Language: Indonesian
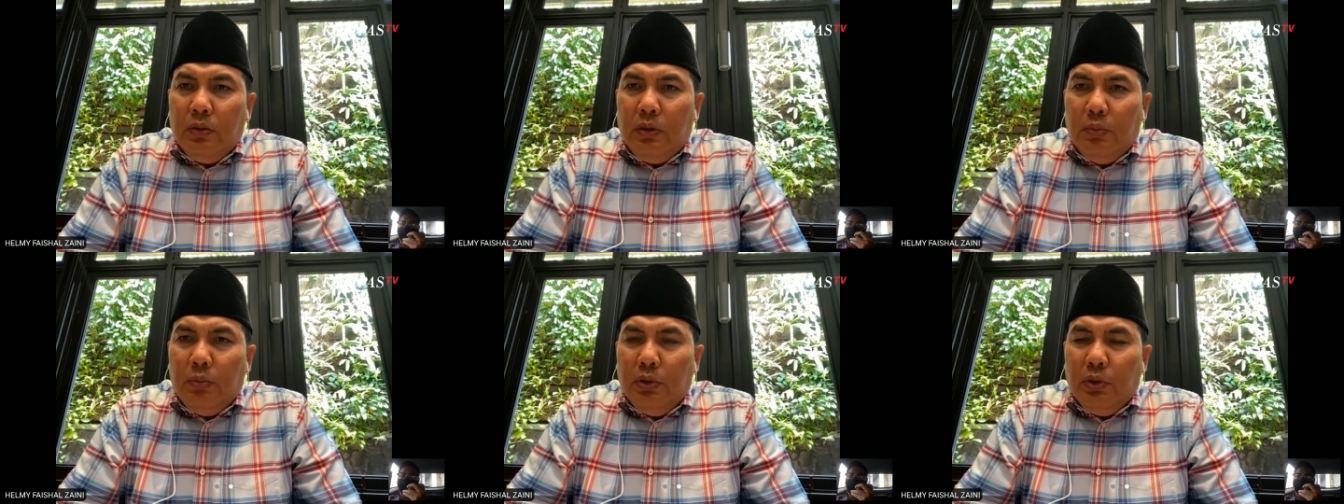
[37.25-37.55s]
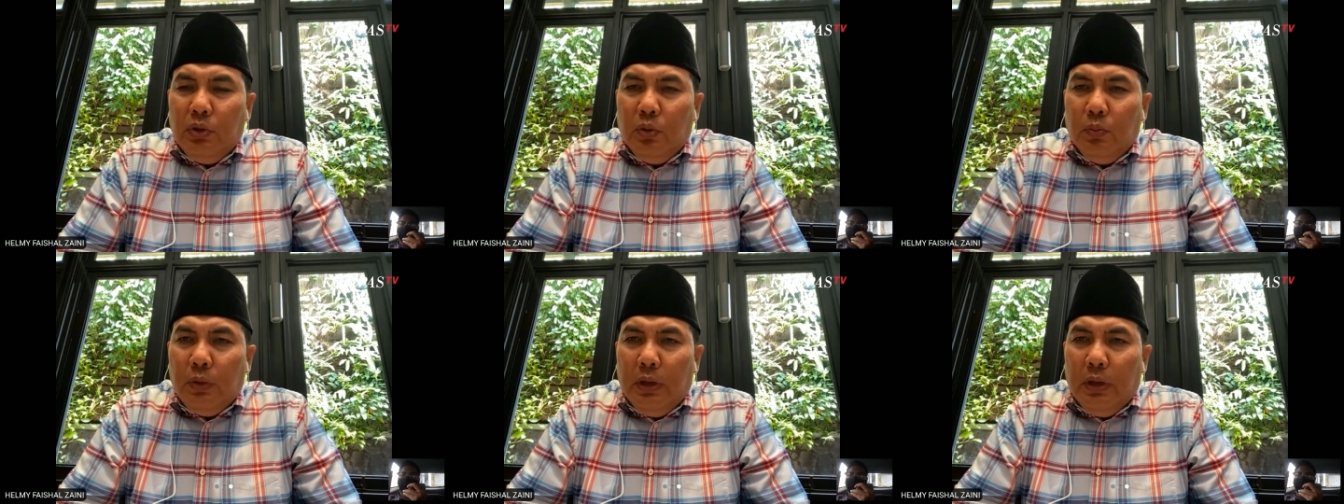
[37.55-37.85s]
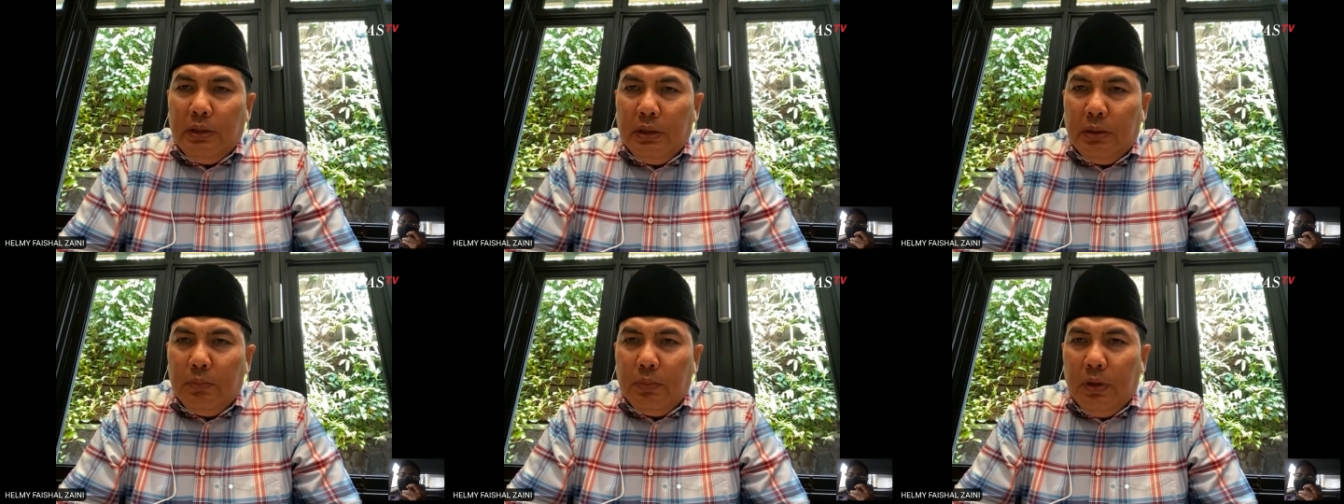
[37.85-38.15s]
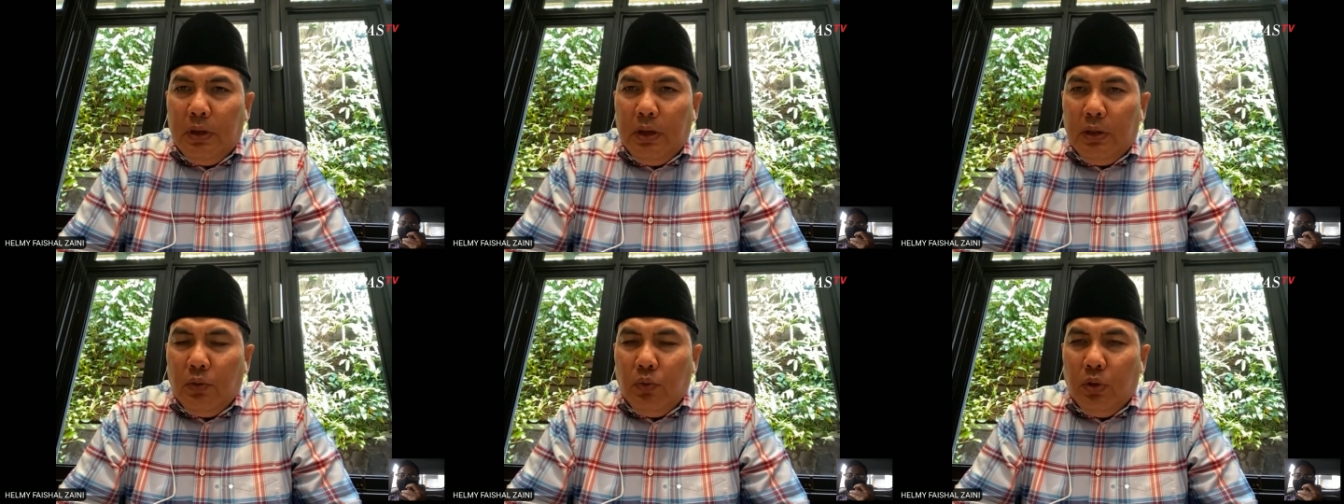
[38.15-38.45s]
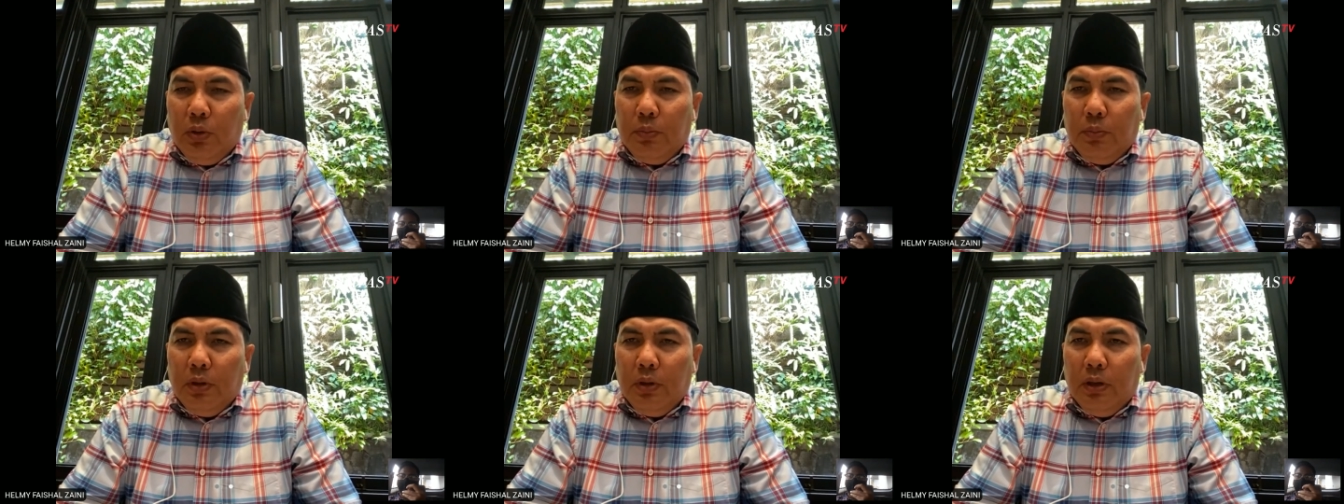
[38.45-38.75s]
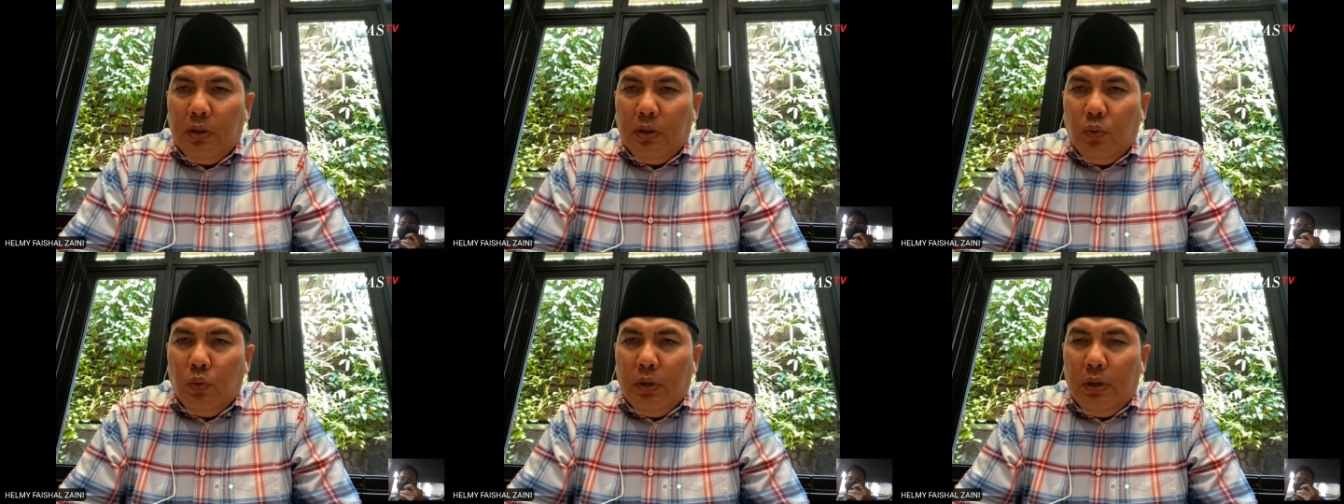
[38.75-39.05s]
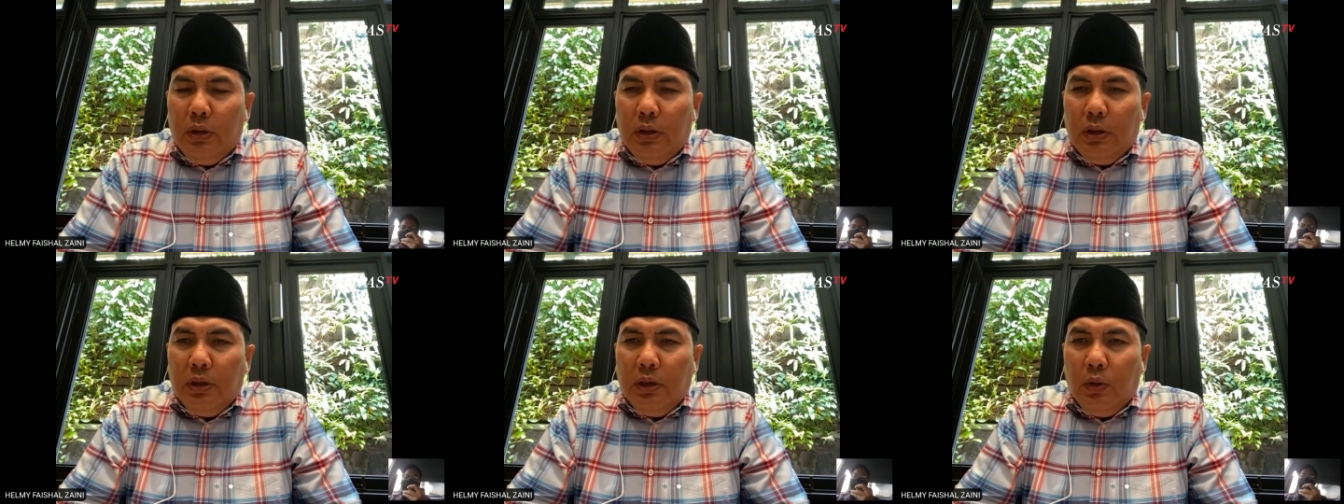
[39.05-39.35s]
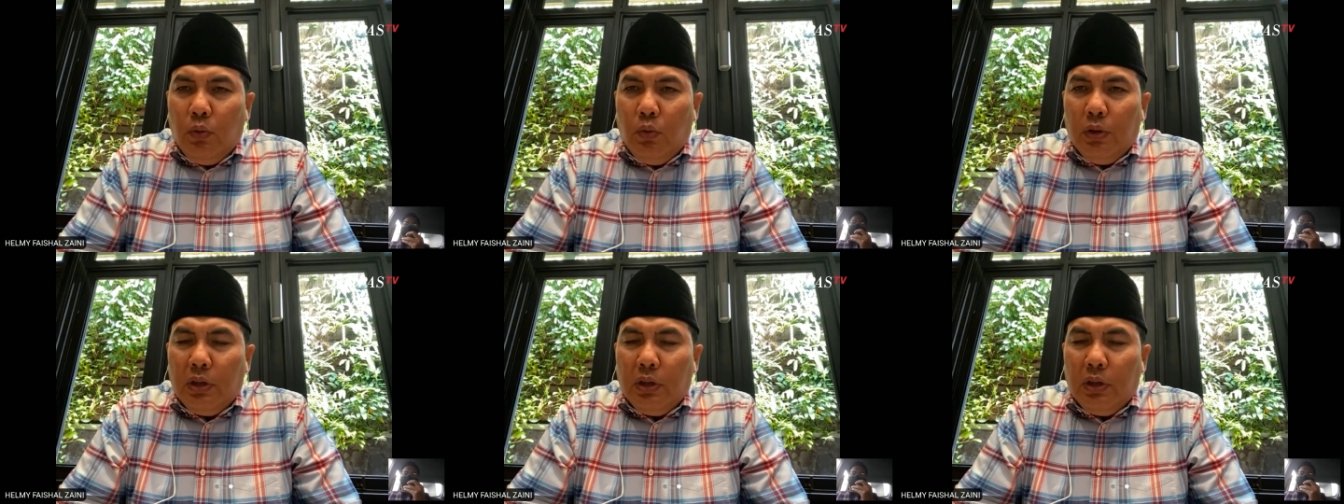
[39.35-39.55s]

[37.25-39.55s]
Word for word: sudah begitu banyak pengaduan-pengaduan dari